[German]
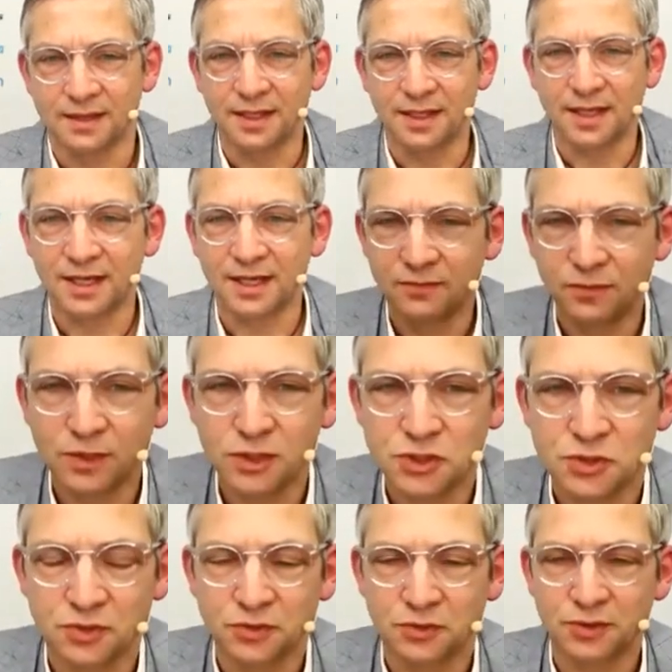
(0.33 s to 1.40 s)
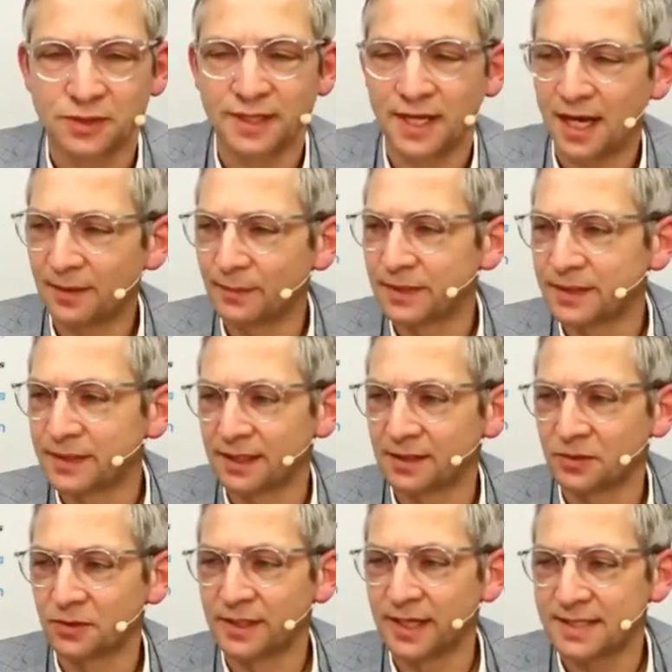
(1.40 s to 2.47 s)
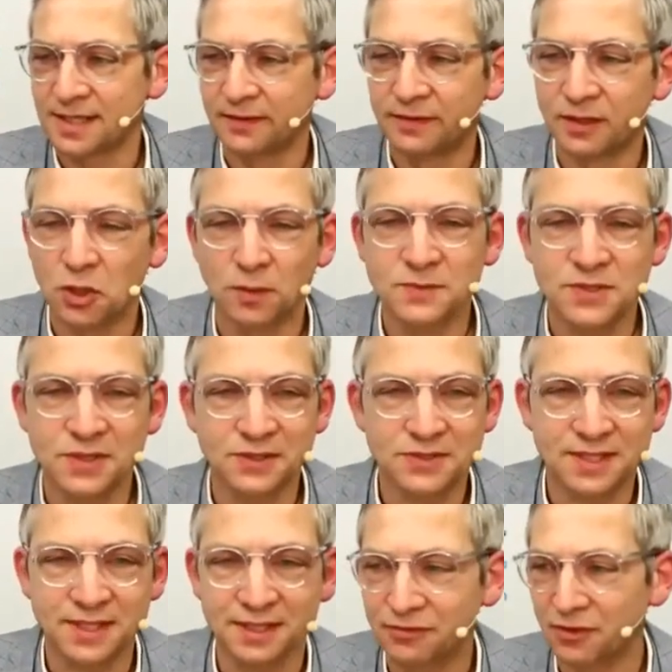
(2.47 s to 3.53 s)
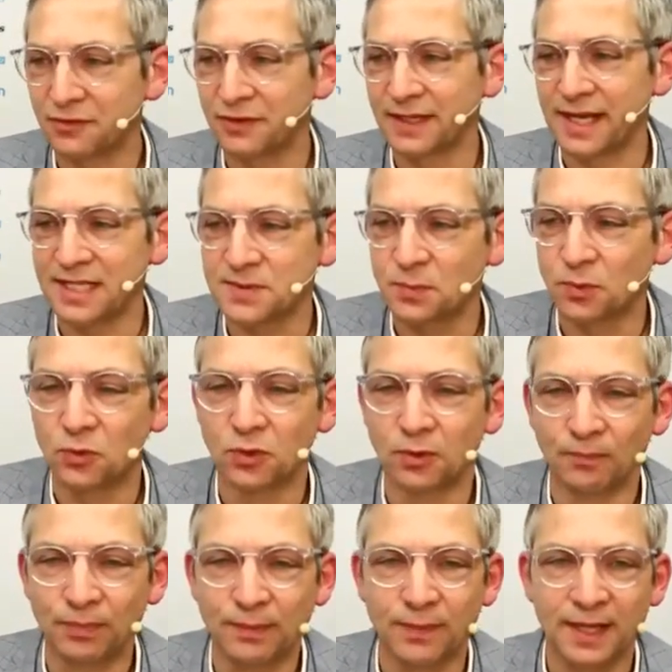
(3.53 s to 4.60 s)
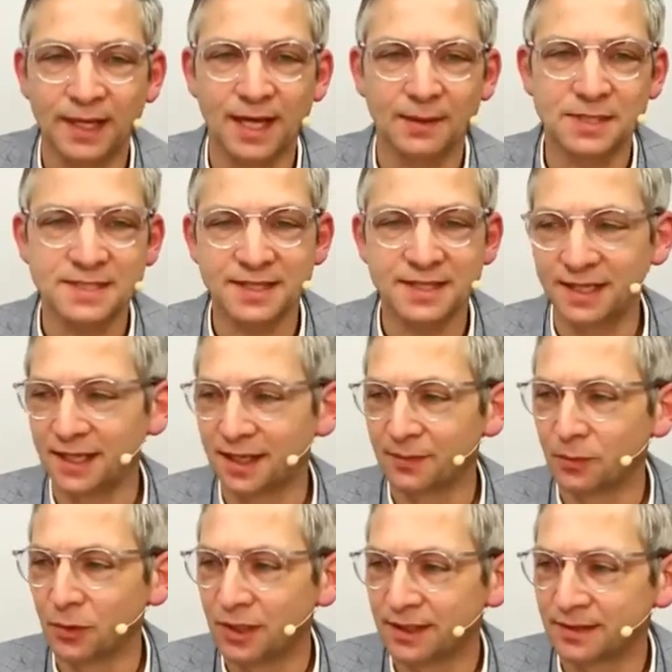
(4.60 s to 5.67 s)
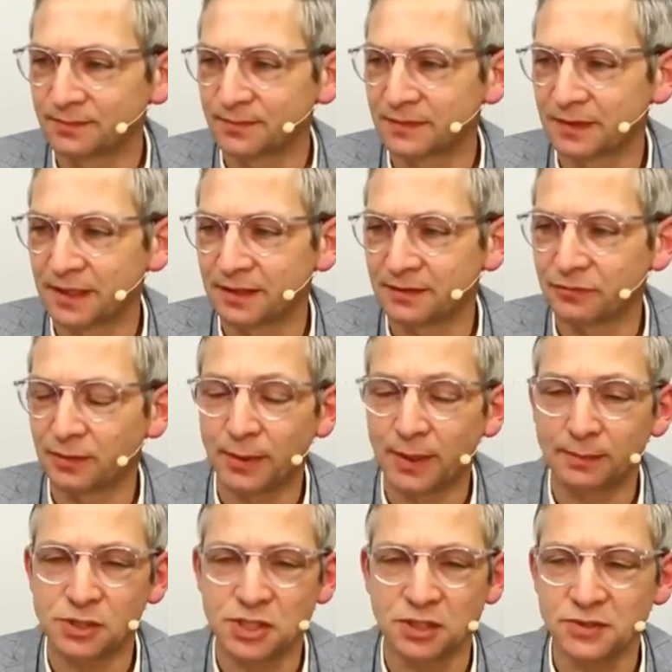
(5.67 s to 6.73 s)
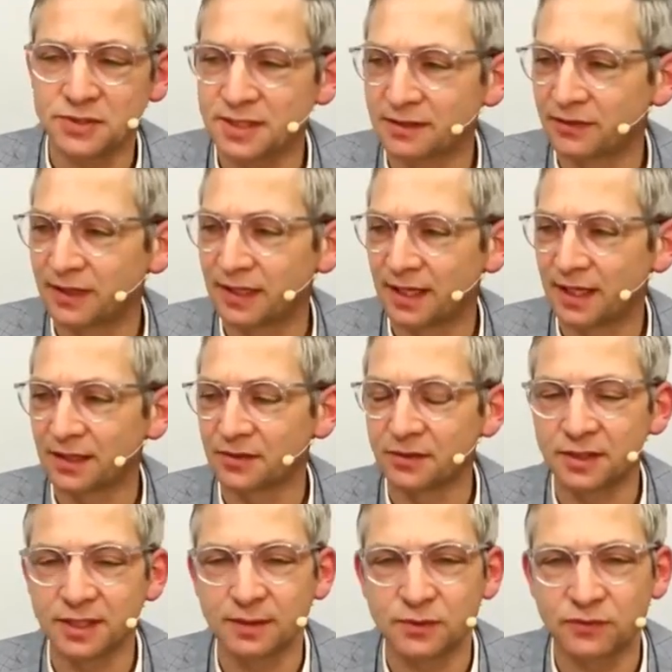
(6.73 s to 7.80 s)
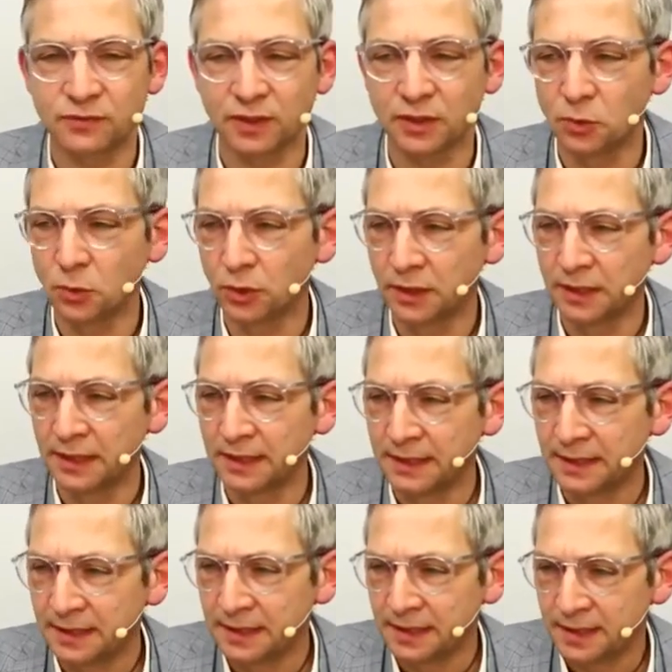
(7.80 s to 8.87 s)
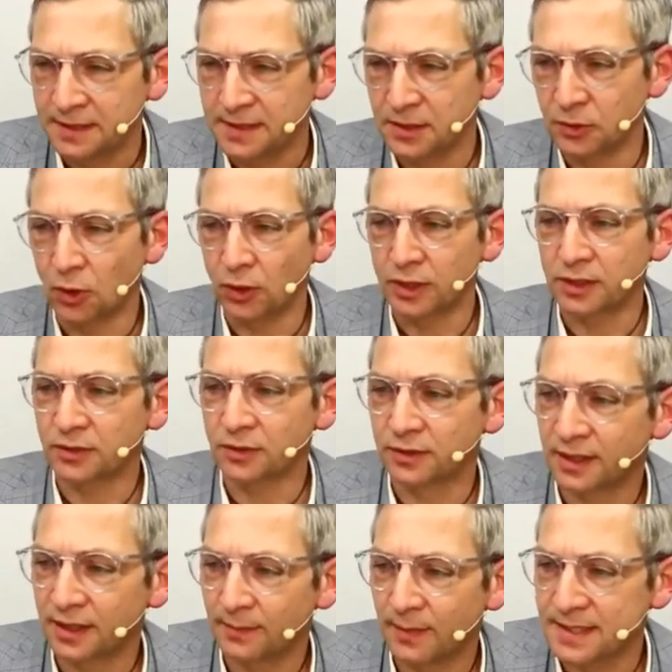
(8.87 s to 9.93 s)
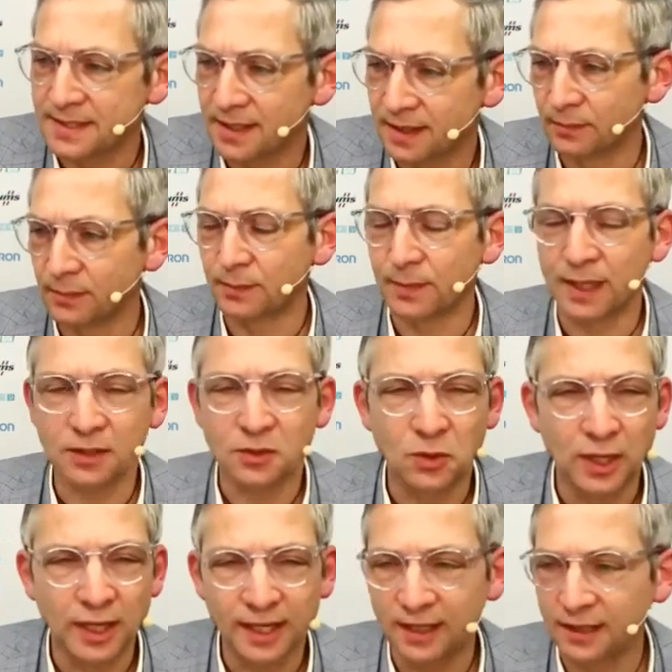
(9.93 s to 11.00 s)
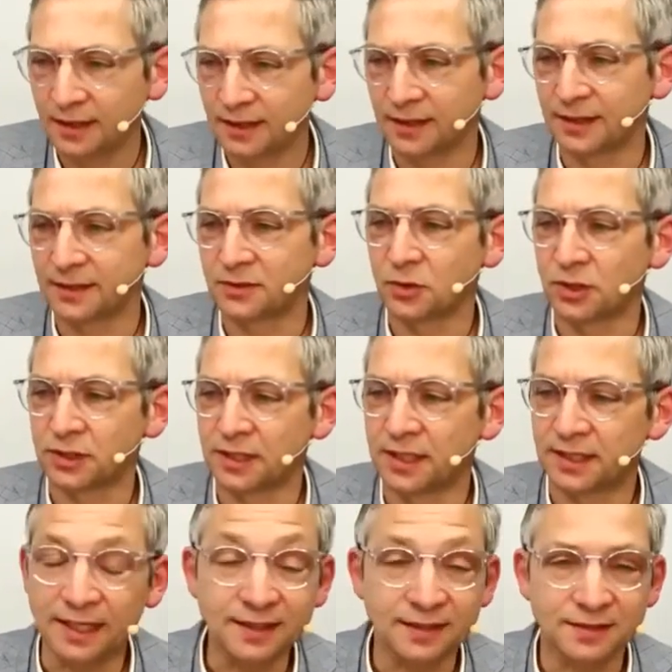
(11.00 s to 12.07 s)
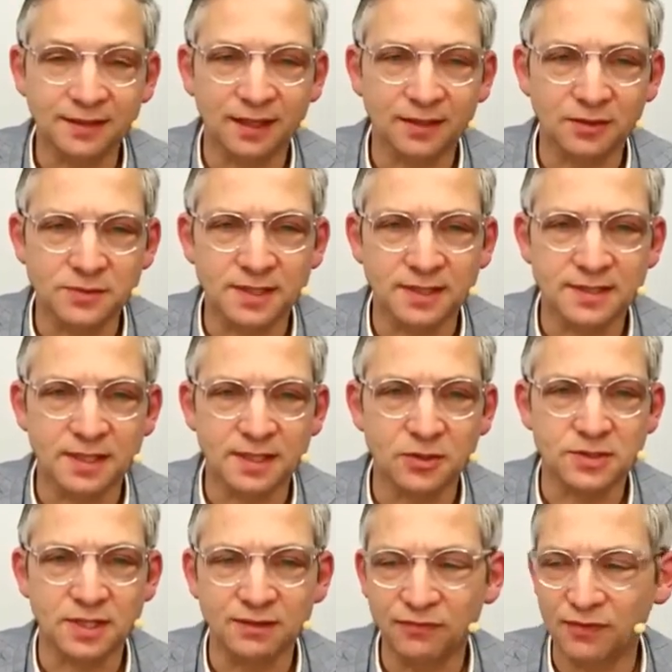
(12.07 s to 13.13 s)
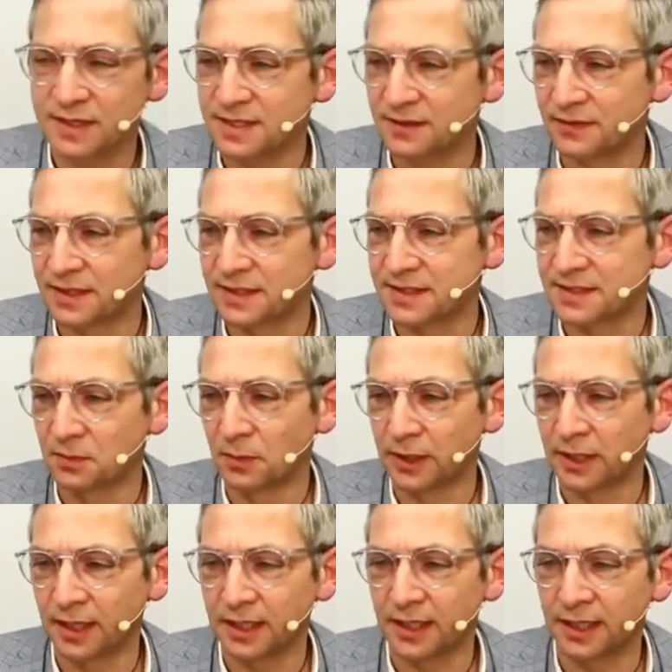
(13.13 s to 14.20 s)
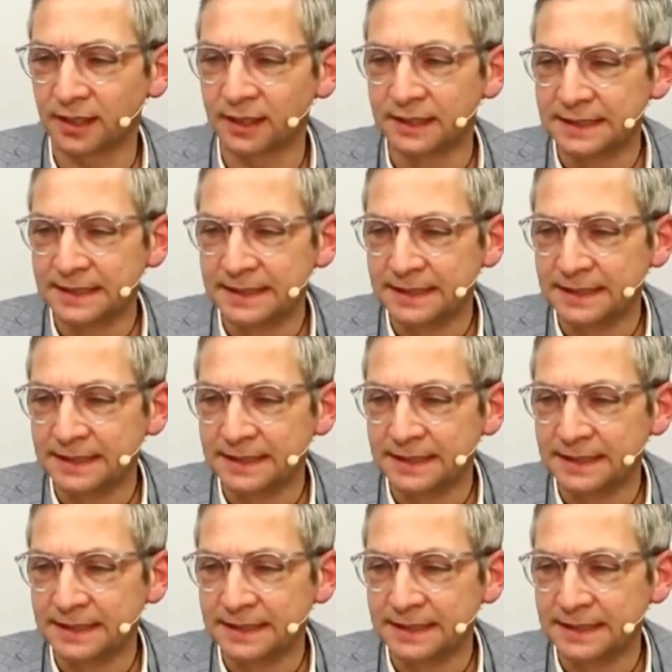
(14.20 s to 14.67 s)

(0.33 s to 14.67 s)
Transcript: Ja, einen wunderschönen guten Nachmittag und herzlich willkommen zur Industrie Forward Expo. Mein Name ist Kilian Müller äh, vom Publish Industry Verlag und ich habe das Vergnügen, Sie und euch heute gemeinsam mit meinen Kollegen äh, durch den dritten Tag unseres Industriefestivals zu moderieren.